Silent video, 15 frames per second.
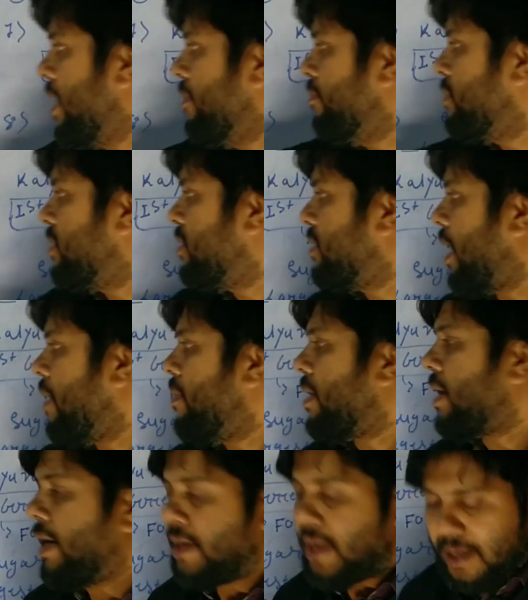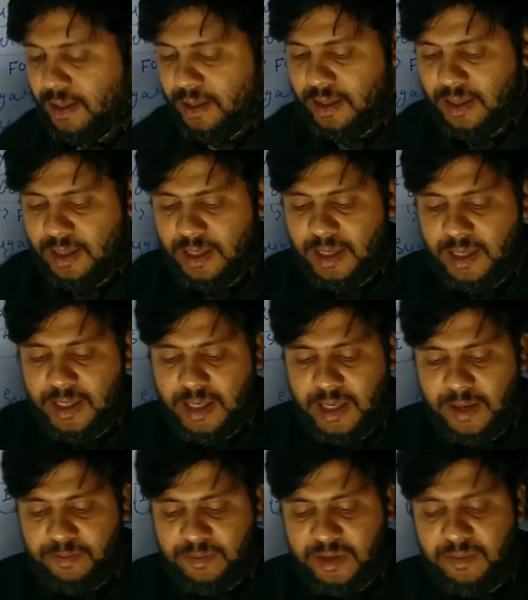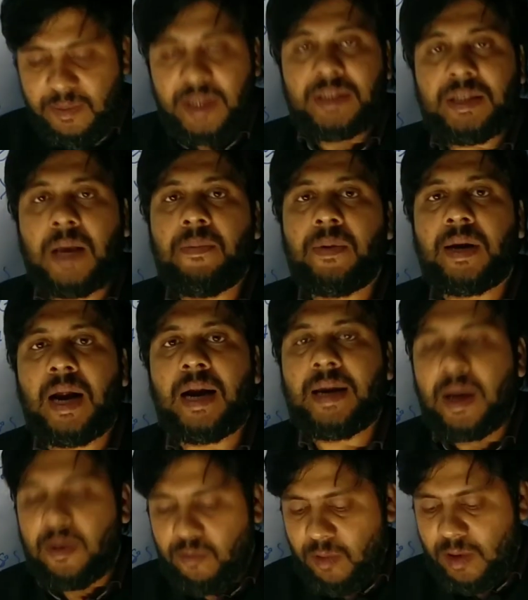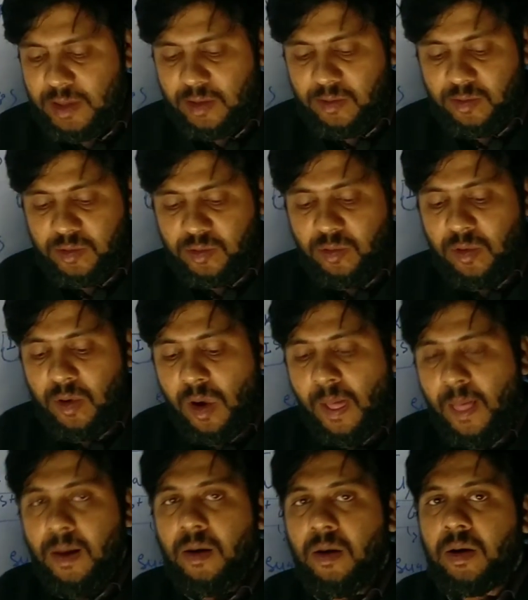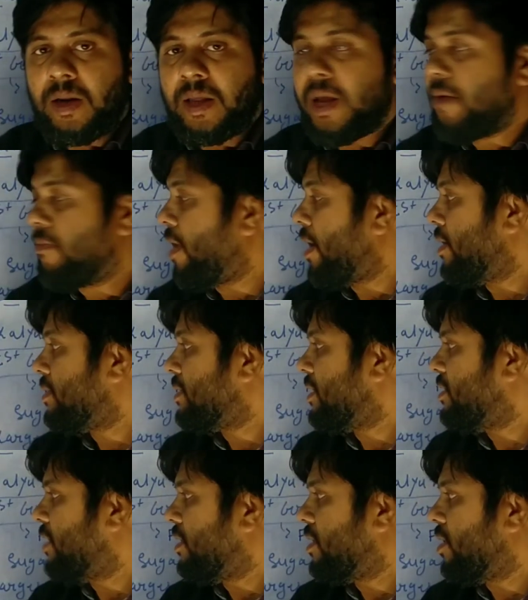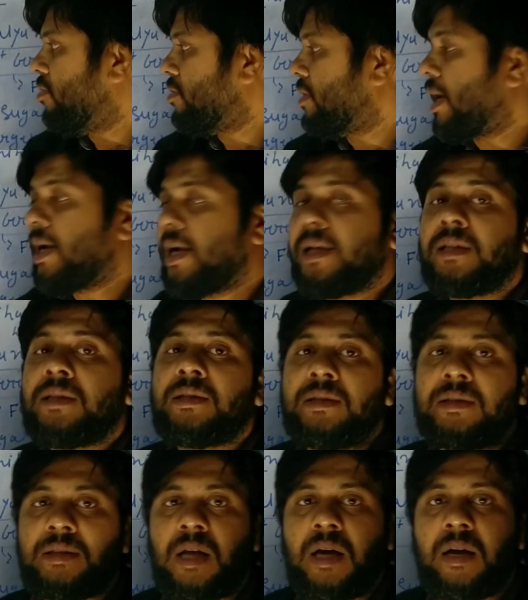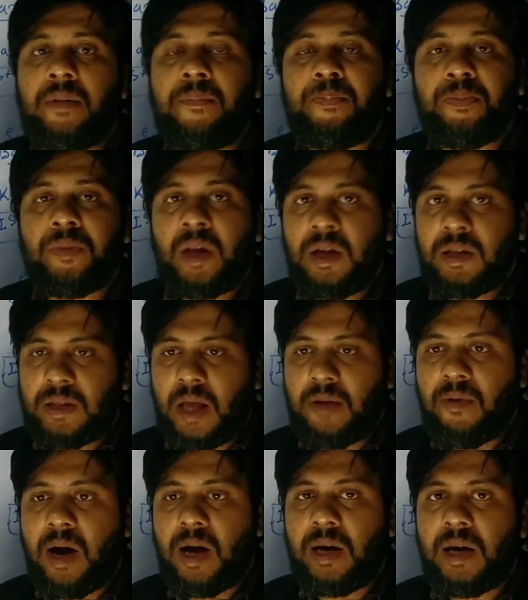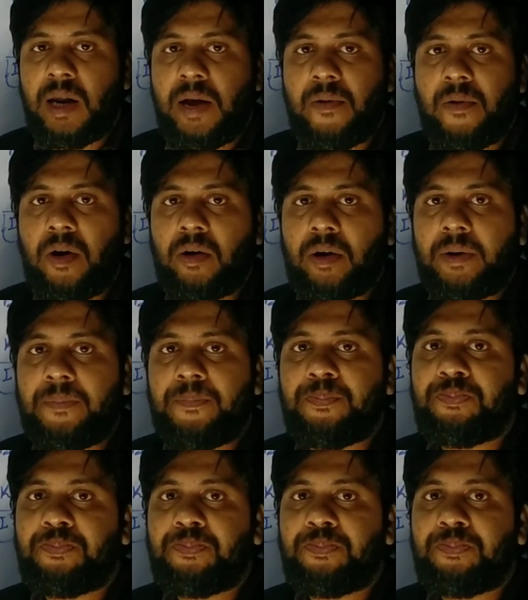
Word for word: एम्स साइबर अटैक एम्स में साइबर अटैक हुआ था दोस्तों और ये वायरस के चलते होता है ताइवान ने और